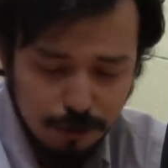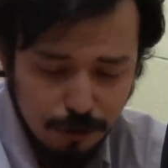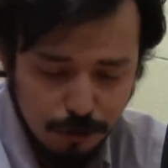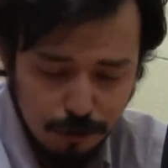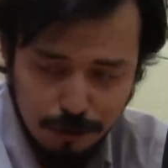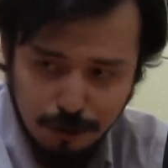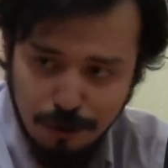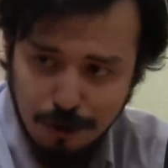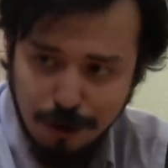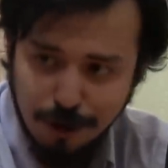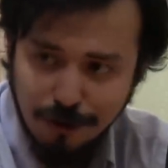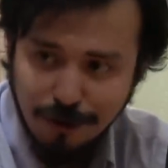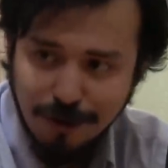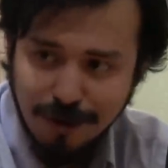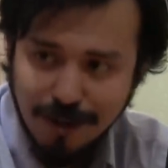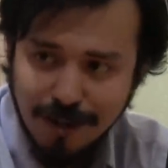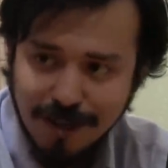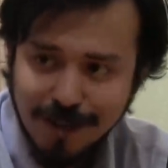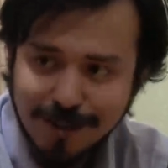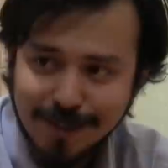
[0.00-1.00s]
sino de todos aquellos
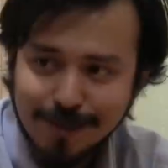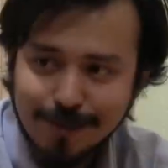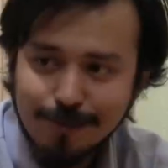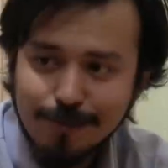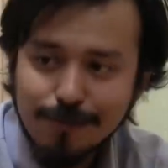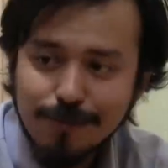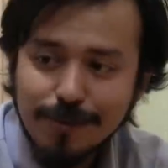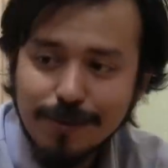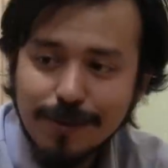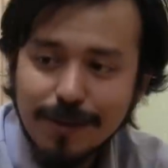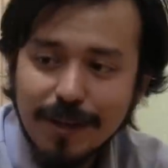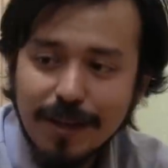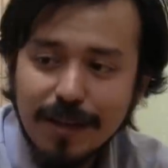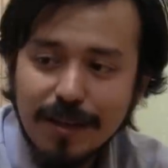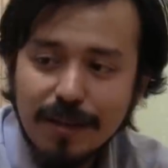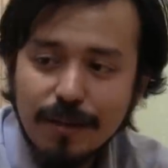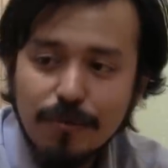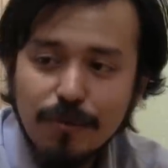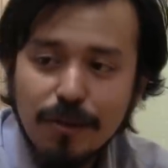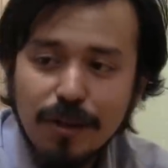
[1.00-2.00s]
que ejercen un
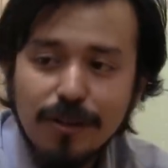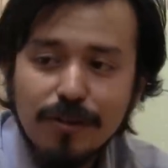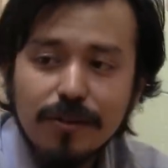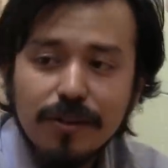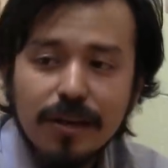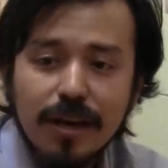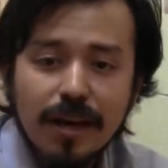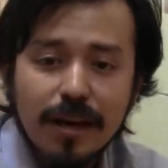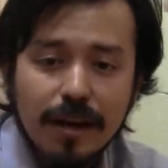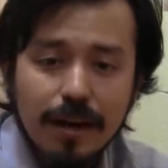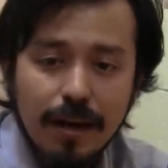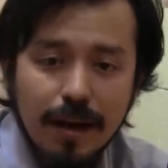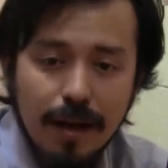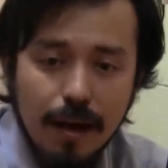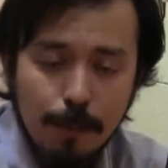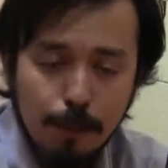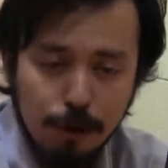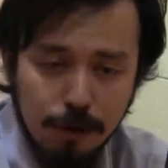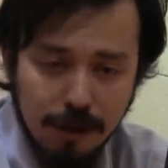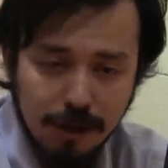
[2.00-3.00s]
legítimo derecho
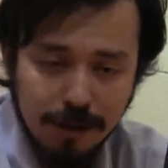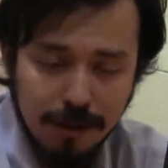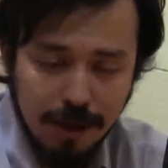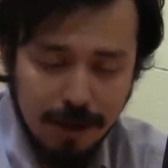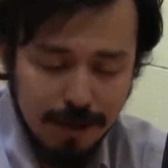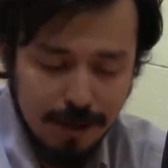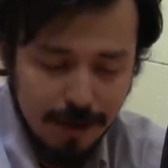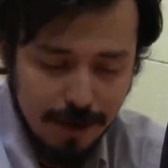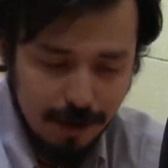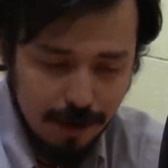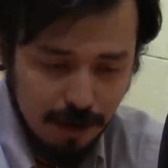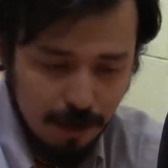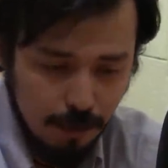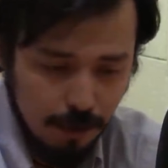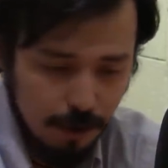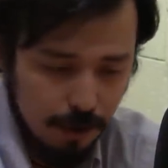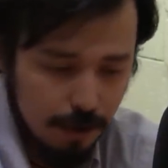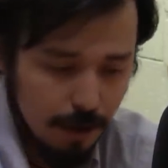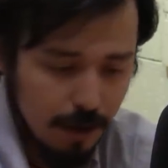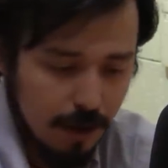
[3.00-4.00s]
a, protestar y a
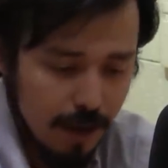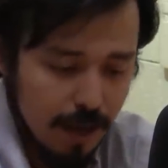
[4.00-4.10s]
reclamar.